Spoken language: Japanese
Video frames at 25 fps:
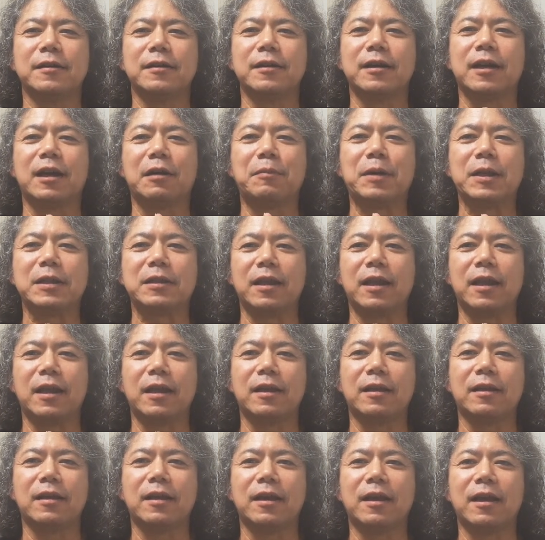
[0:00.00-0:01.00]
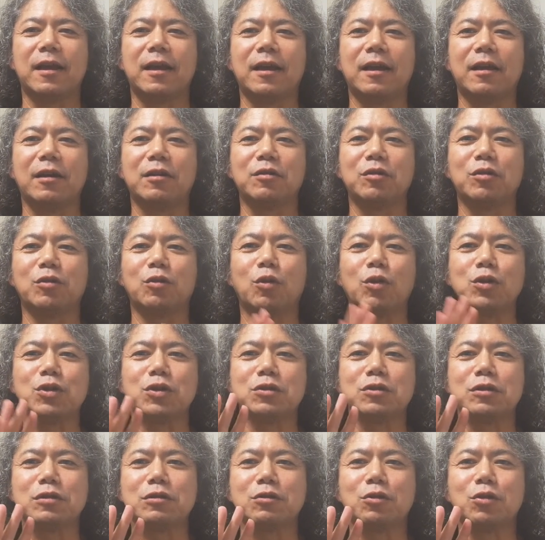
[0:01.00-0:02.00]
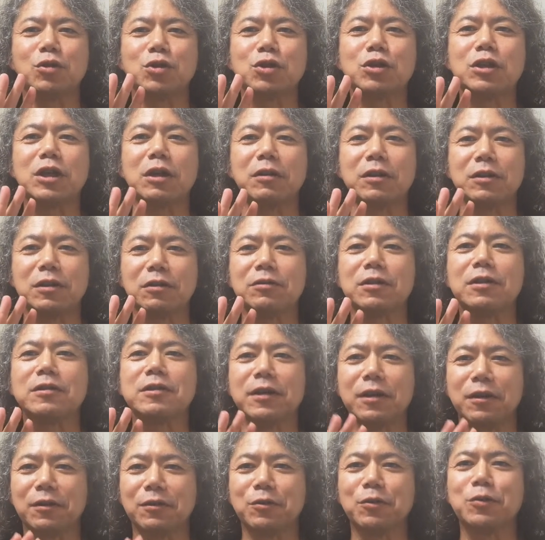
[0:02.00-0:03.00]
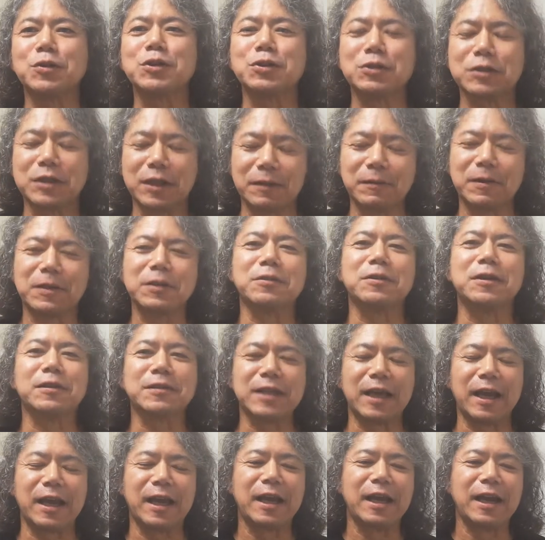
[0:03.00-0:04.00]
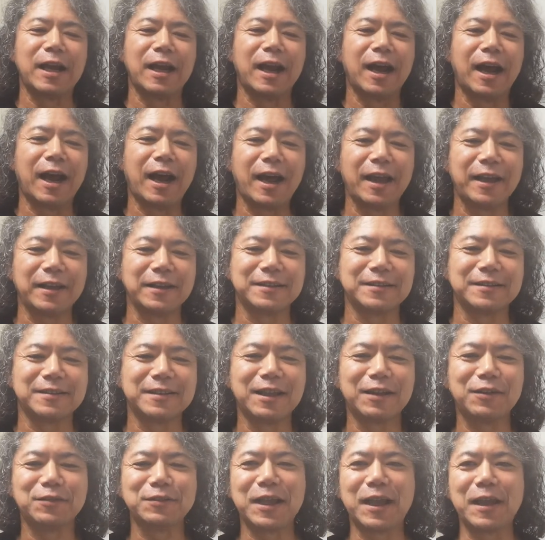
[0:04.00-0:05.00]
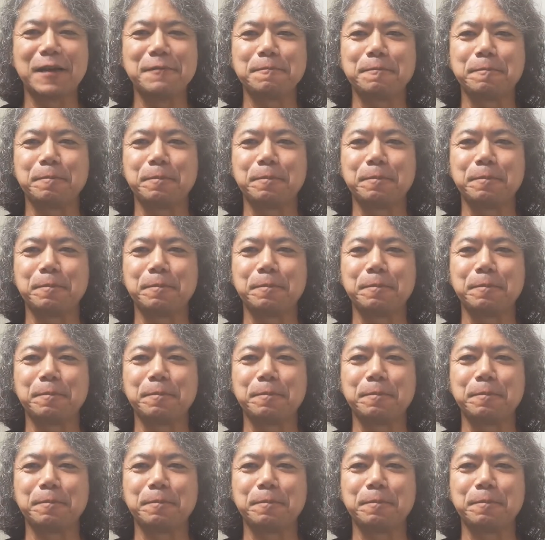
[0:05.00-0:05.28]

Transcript: 頑張って、えー、50、50回やってくださいよ。50回やってください。はい。なので、